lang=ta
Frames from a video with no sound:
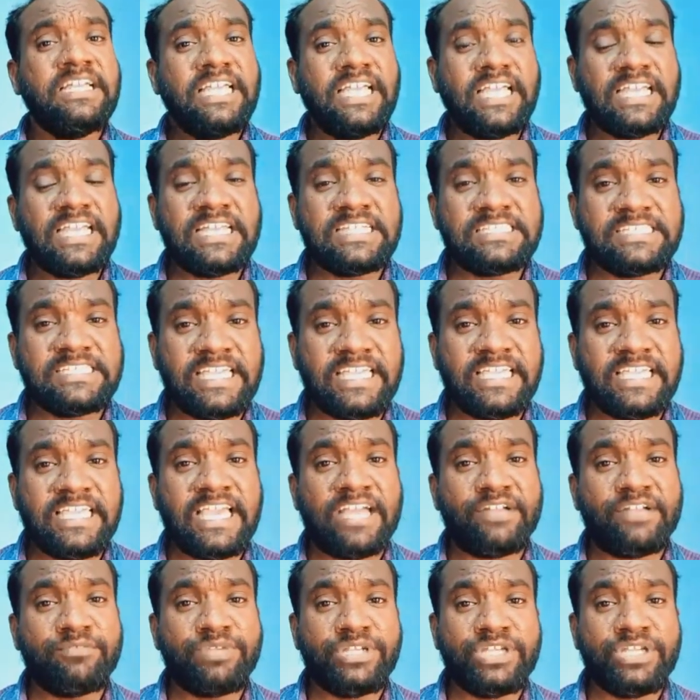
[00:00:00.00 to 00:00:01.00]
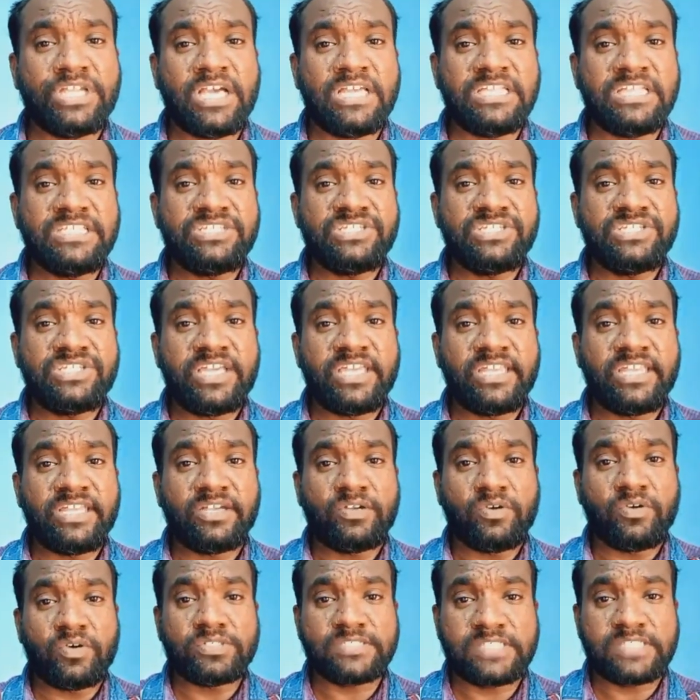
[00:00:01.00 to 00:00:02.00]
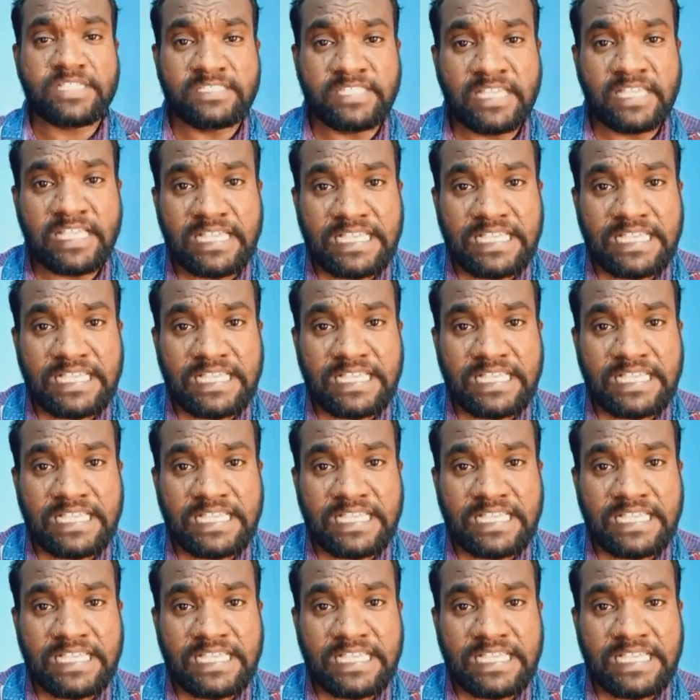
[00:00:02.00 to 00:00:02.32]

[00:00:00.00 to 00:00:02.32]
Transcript: என்ன செய்யுங்க அப்படின்னா இன்ஜினியரிங் கோர்சஸ்